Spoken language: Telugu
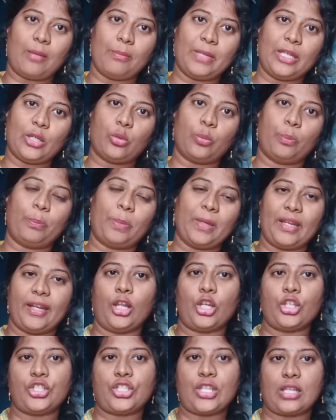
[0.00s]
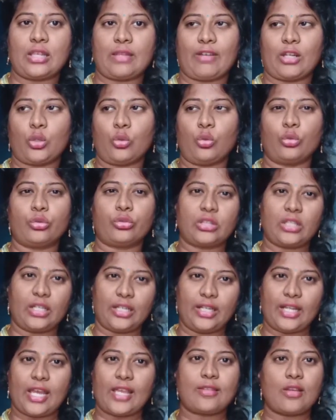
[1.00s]
మీకు పీరియడ్ వచ్చేంత వరకు
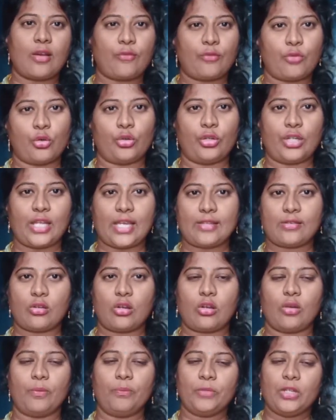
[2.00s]
త్రీ డేసో ఫోర్ డేసో